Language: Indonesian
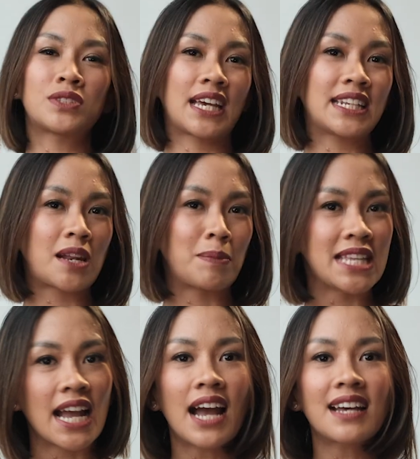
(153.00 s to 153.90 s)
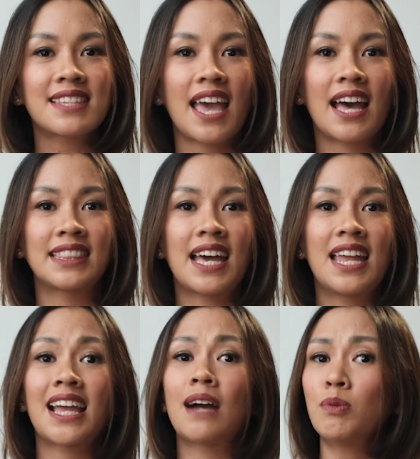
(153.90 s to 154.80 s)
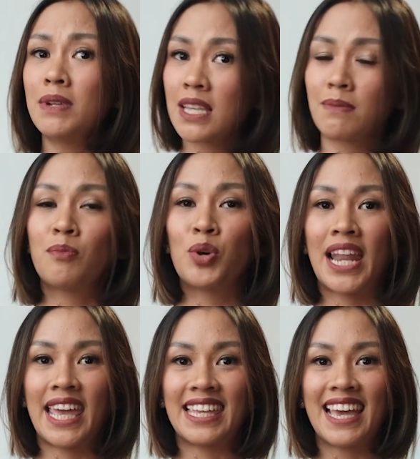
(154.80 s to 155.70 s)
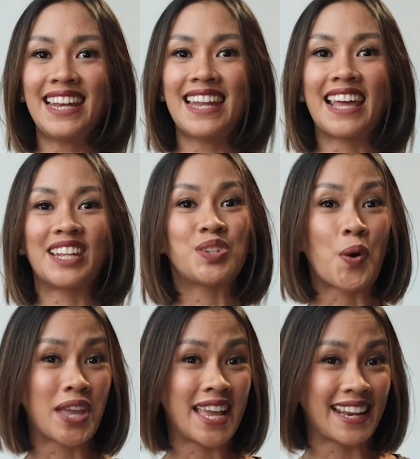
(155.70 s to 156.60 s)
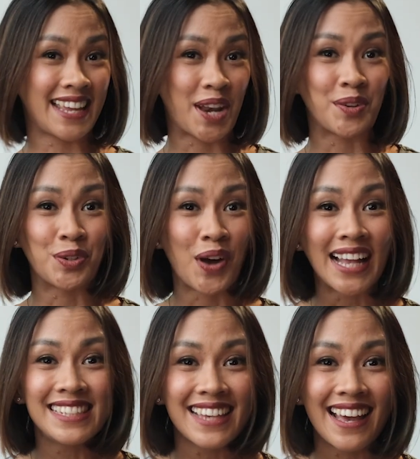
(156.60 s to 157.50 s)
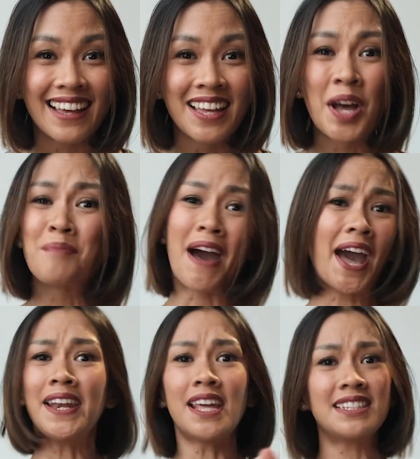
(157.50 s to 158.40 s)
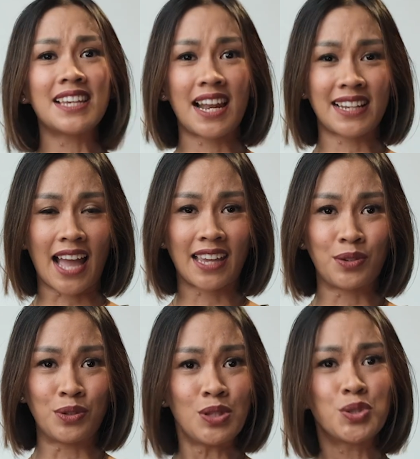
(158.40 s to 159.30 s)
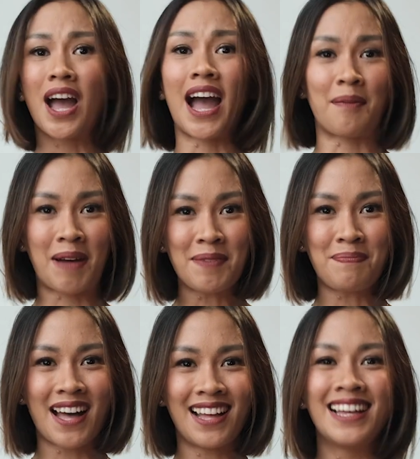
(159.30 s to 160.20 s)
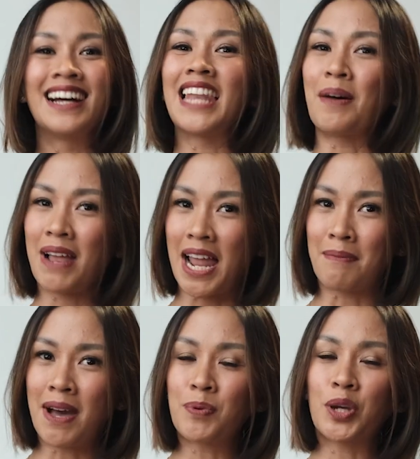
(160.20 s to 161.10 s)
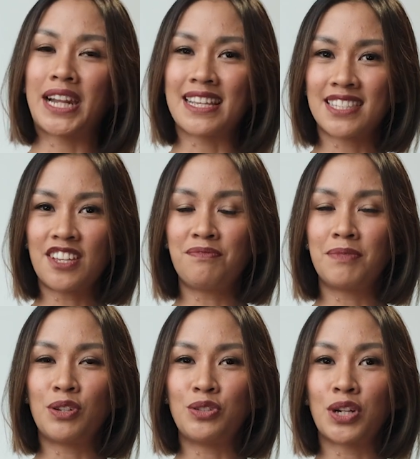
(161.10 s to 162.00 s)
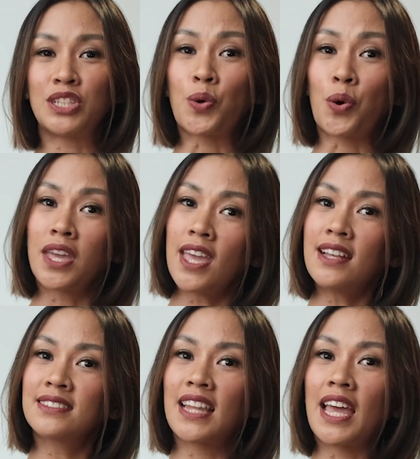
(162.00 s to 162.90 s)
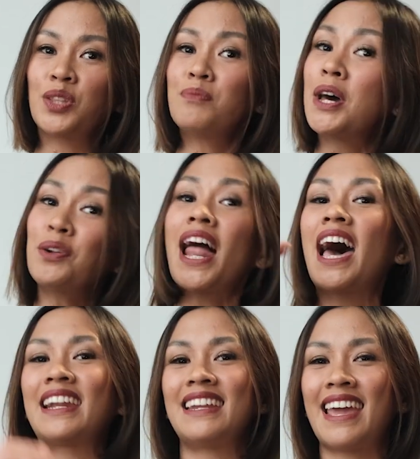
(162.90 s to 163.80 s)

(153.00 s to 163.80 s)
sekedar menjaga kesehatan, kamu bisa memulainya dari jogging ringan dulu aja. Bahkan dari jalan kaki dulu juga nggak apa-apa. Lama-lama progresif menuju ke jogging, setelah itu baru lari